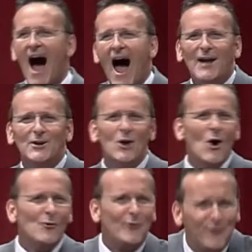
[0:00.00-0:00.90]
einen
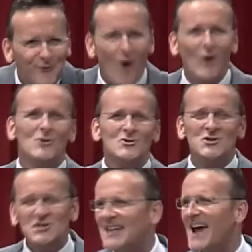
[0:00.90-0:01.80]

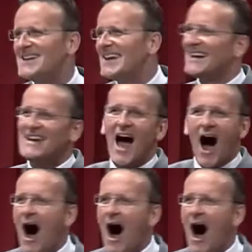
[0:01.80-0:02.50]
vollständigen,